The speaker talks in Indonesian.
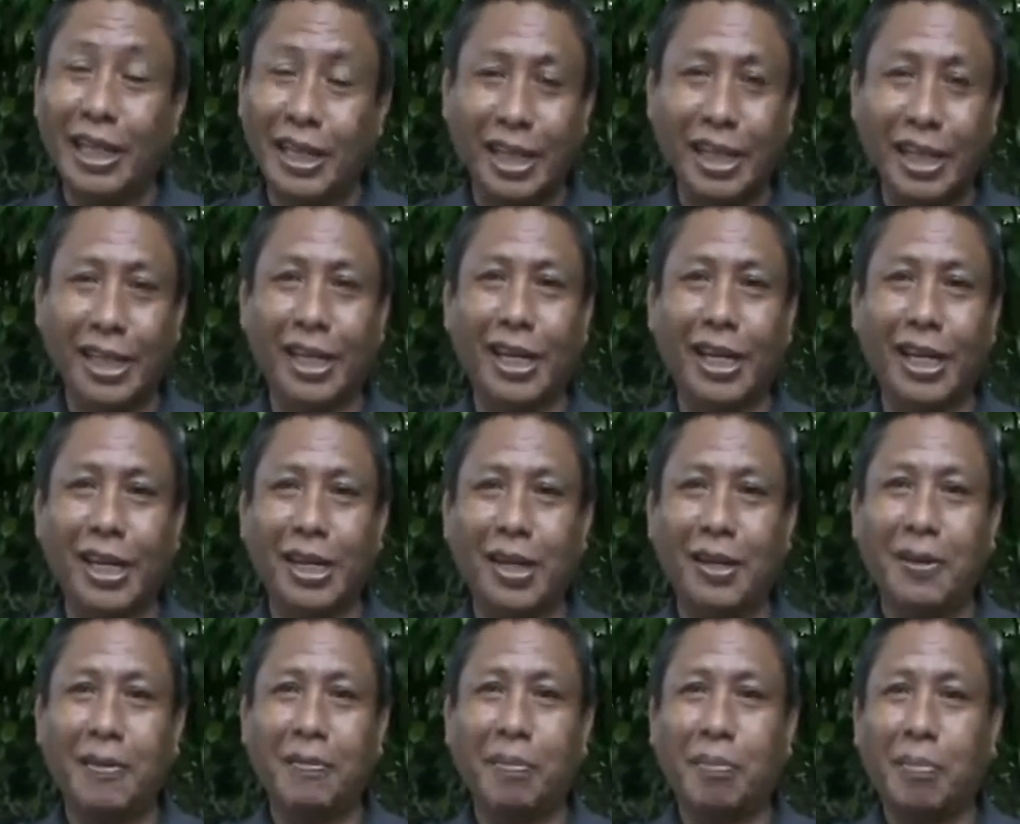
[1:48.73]

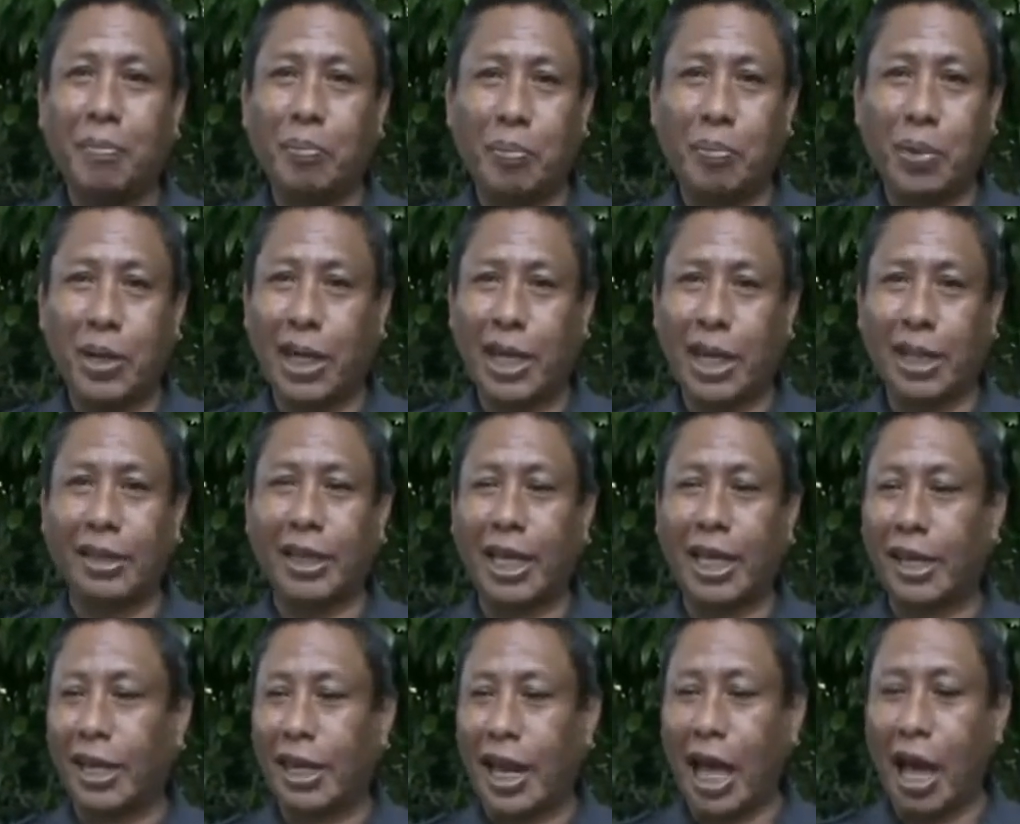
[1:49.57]
Intinya
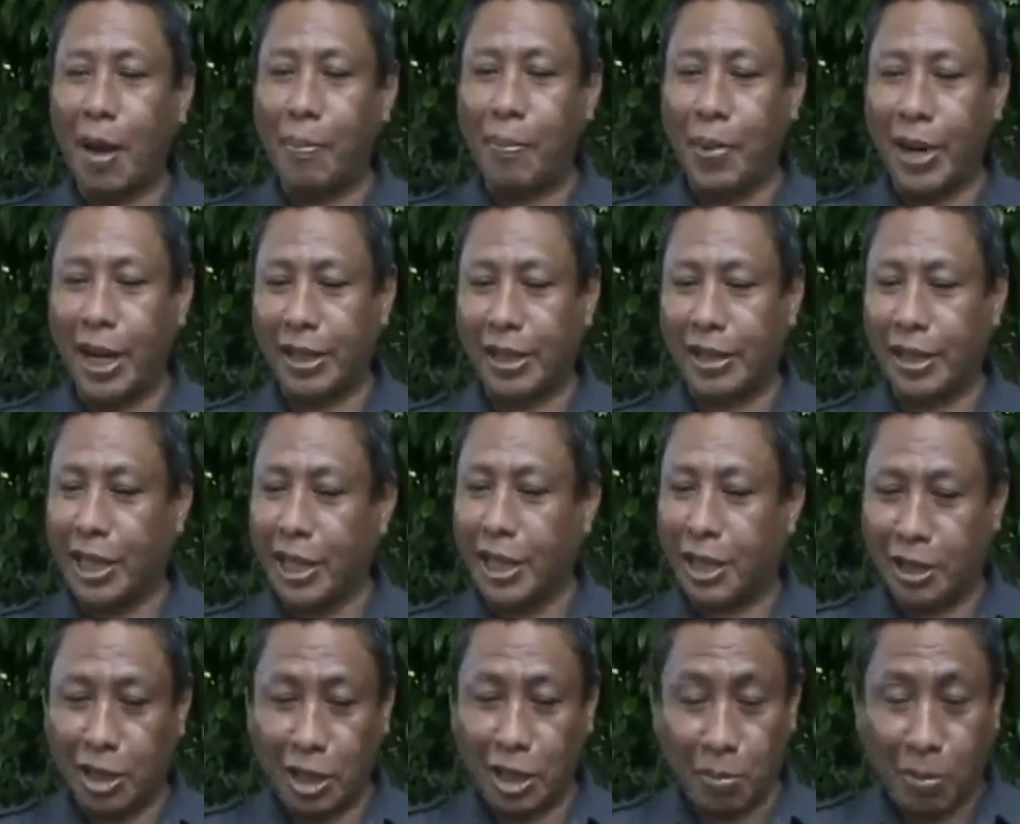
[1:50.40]
perhatian apa
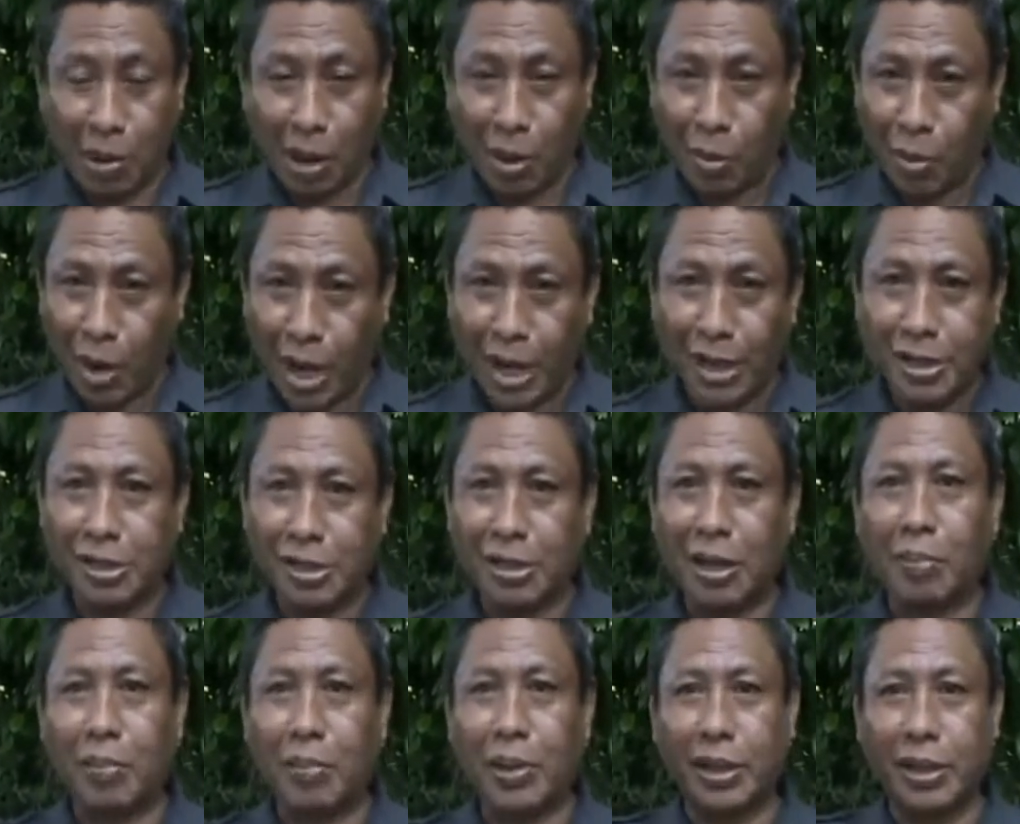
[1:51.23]
dari terbawah
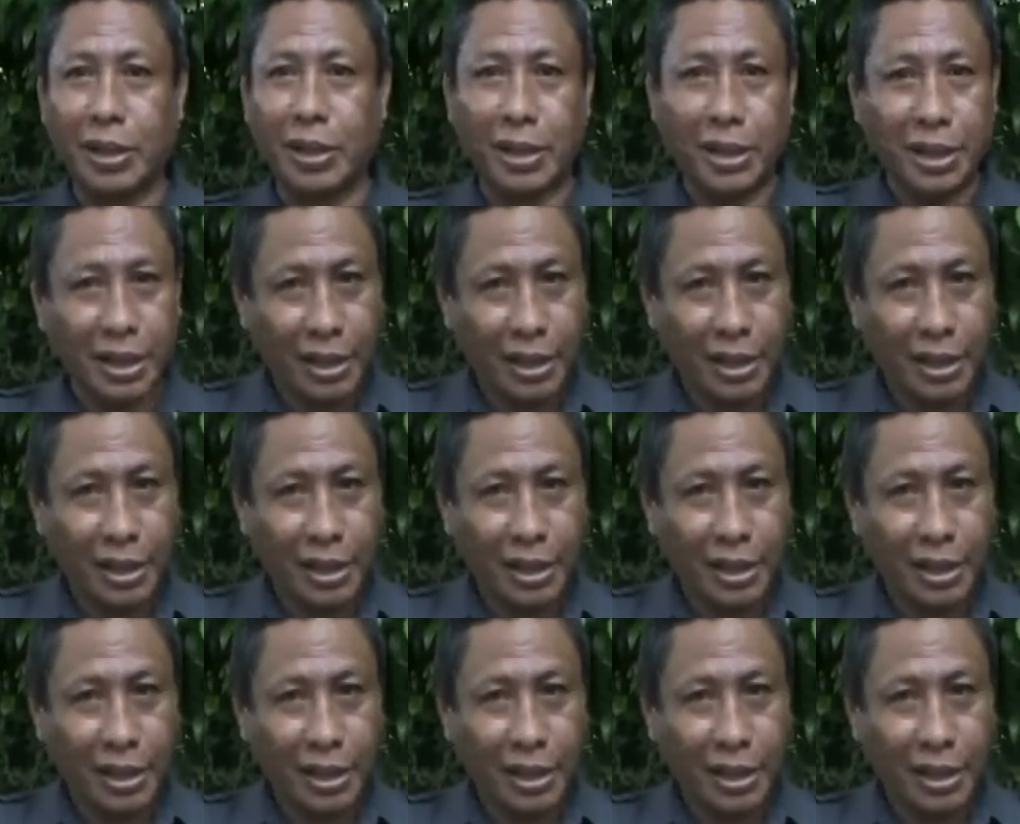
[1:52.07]
sampai